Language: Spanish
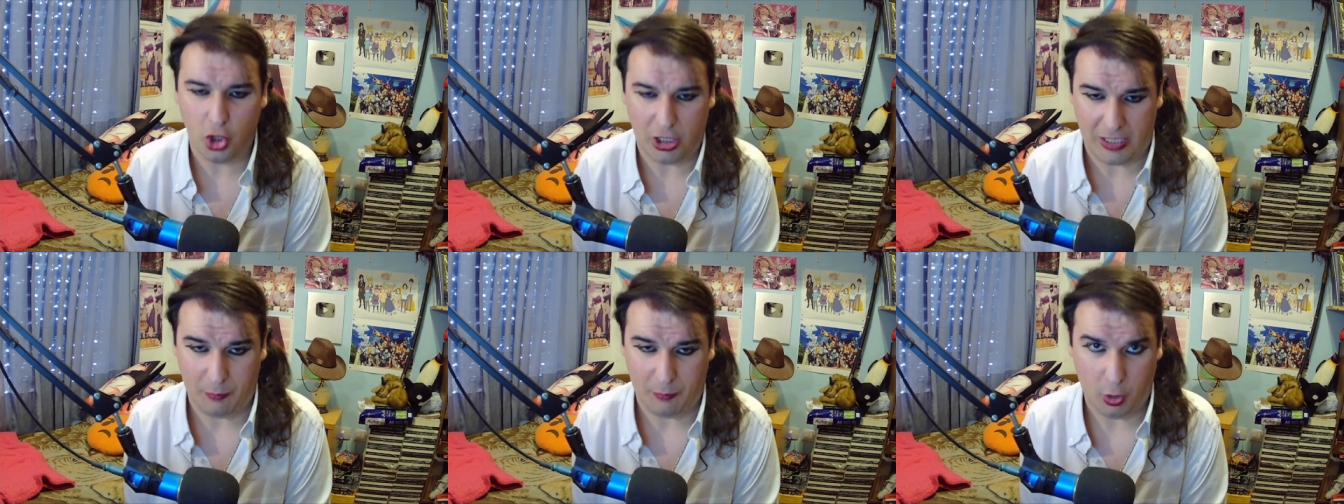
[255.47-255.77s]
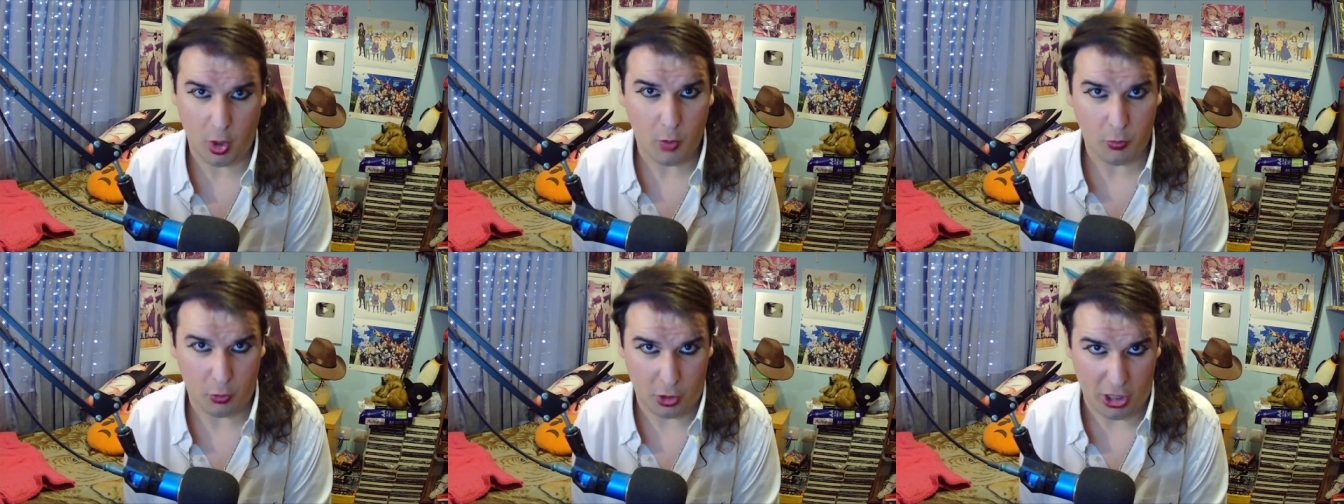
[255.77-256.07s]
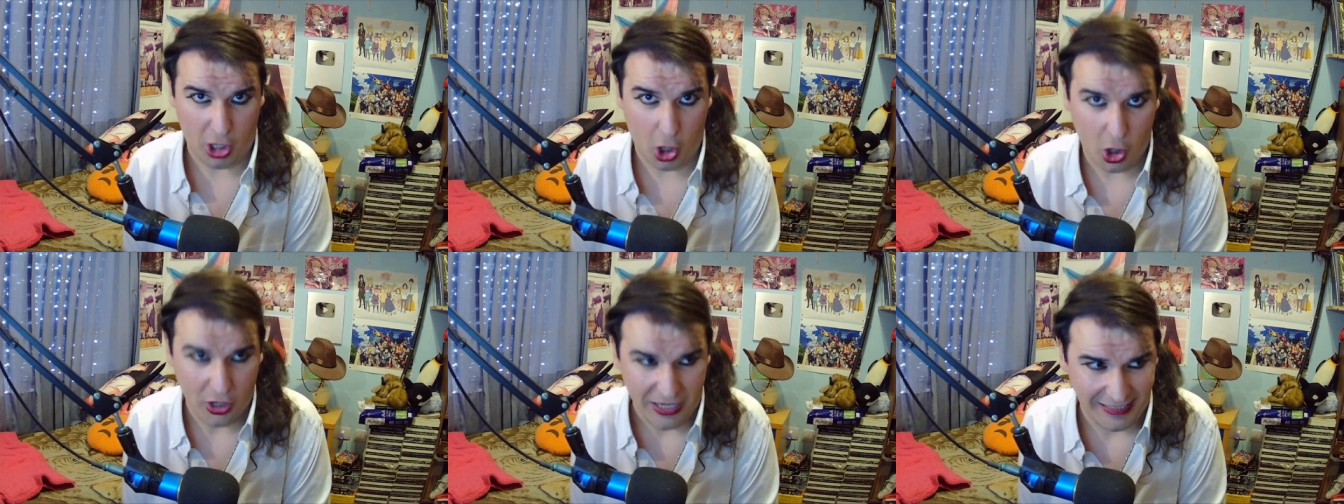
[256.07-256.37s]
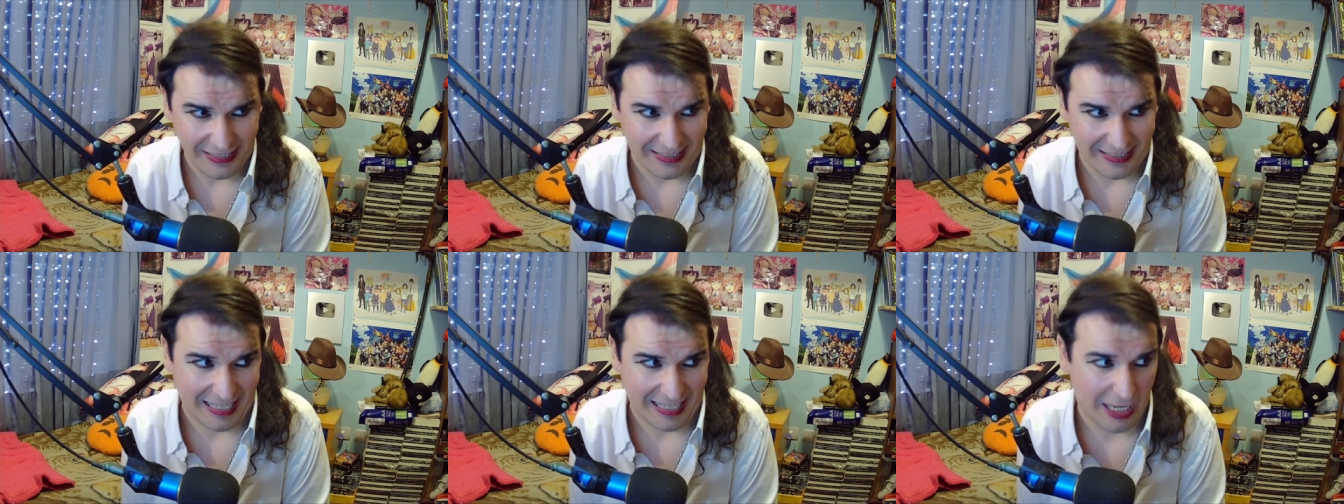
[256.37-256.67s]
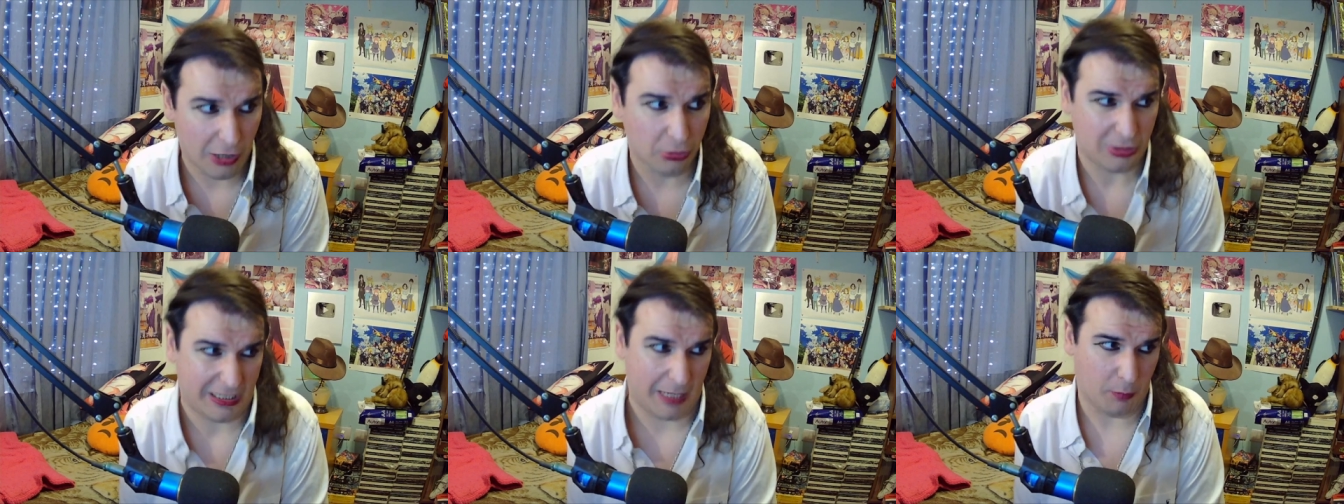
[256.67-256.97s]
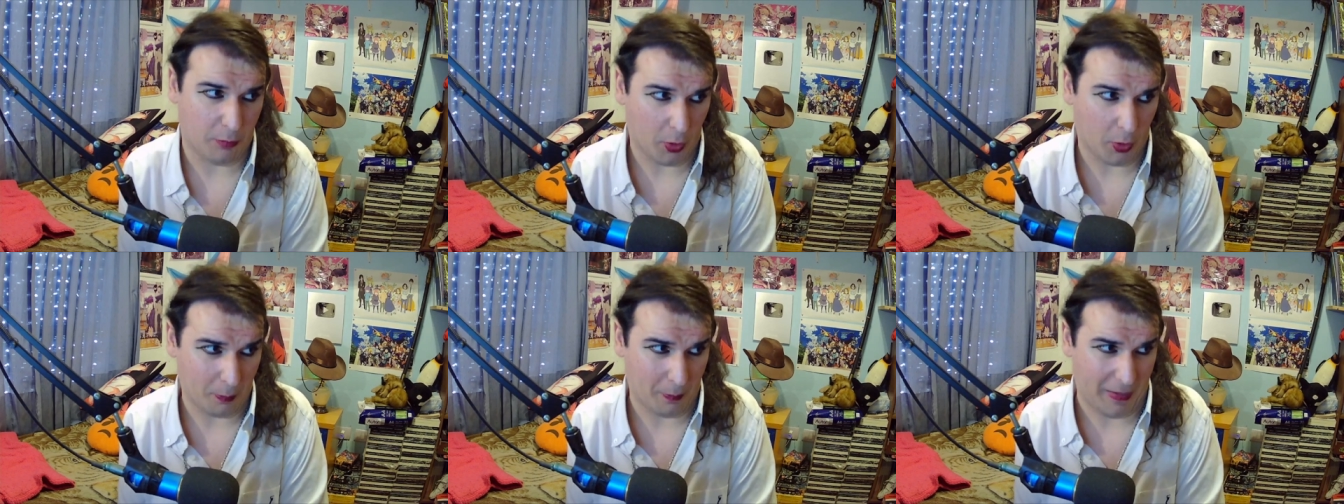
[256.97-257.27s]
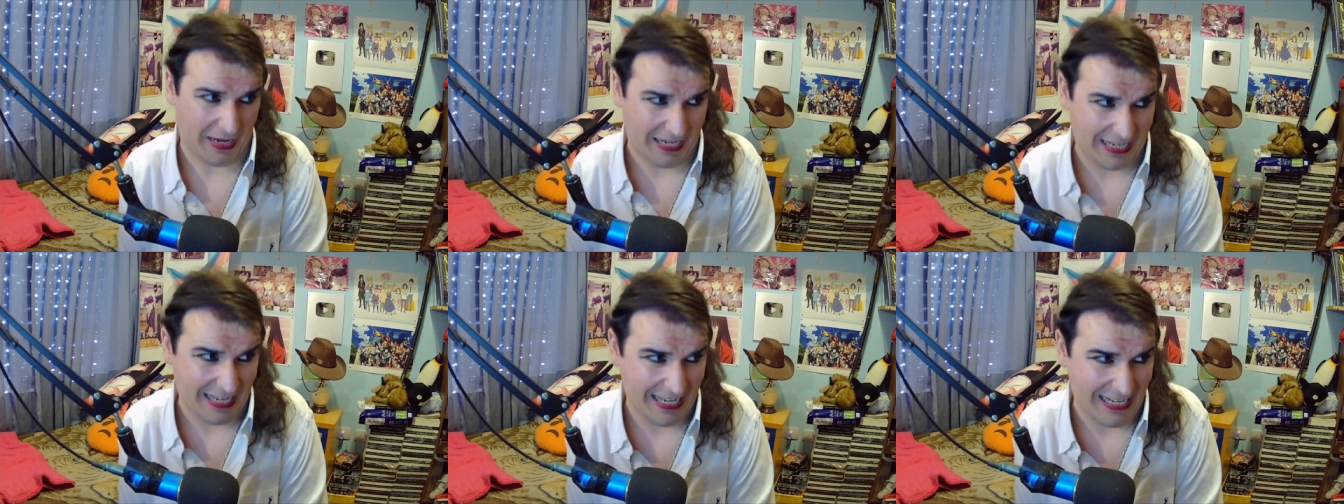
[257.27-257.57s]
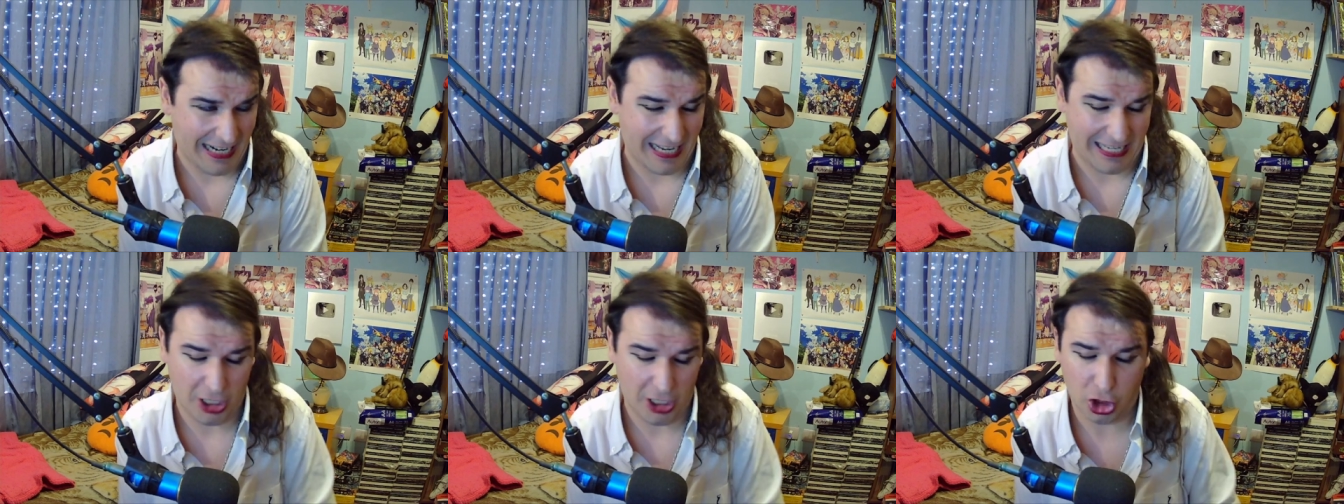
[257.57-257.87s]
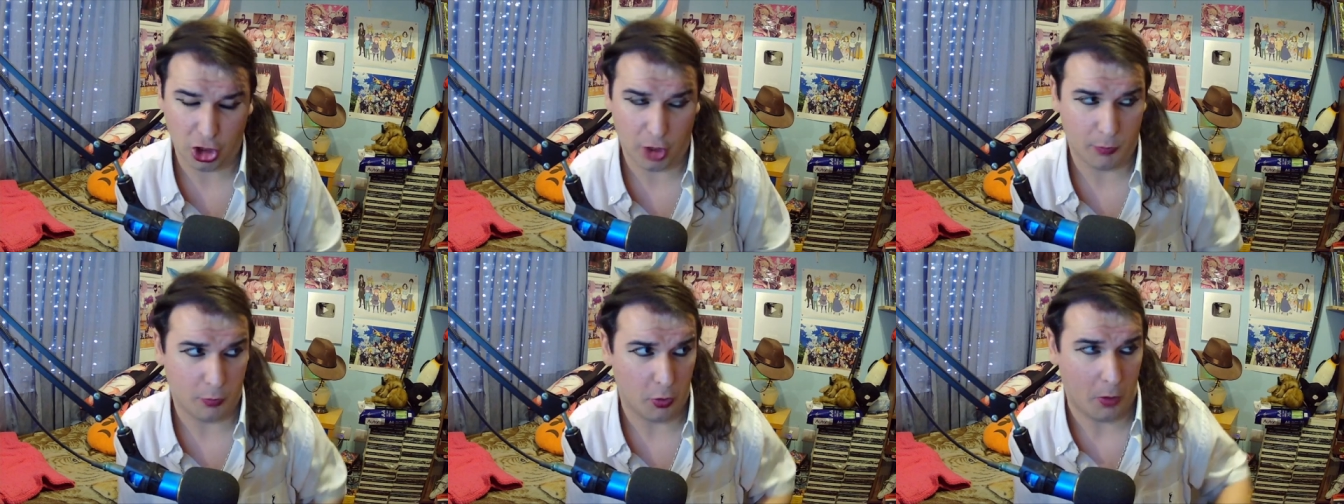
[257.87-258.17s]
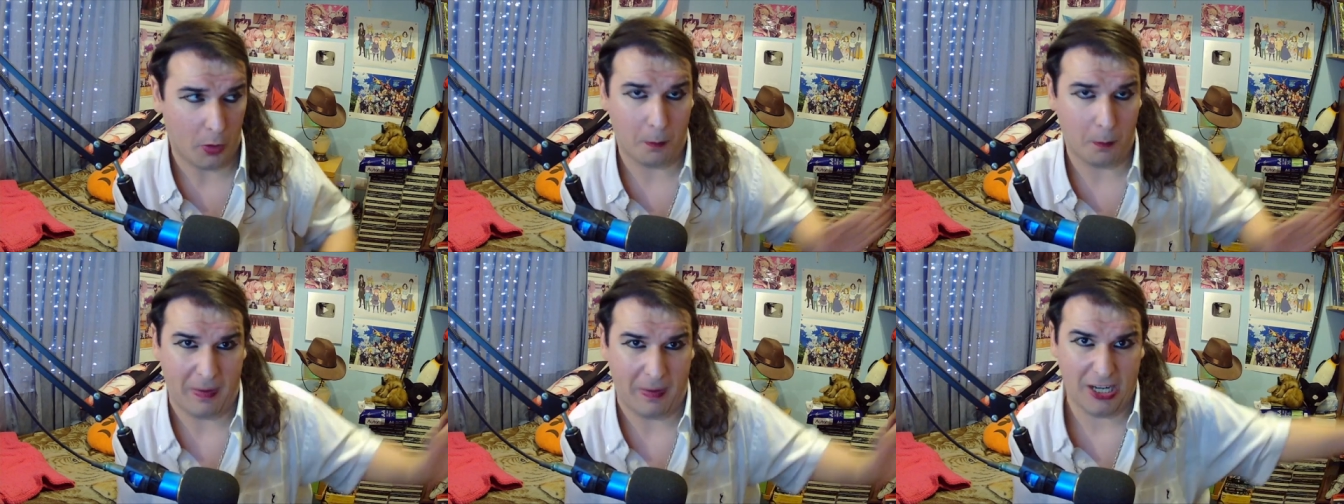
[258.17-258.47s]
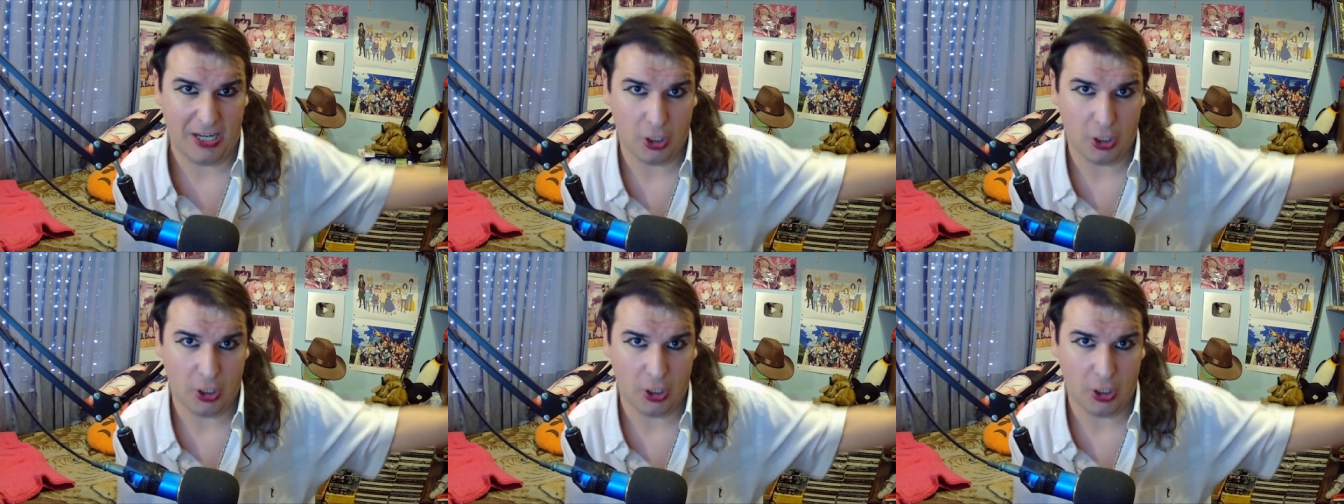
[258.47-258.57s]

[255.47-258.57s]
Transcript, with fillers: Uno reprobó por egoísta, la otra por pajera y el otro por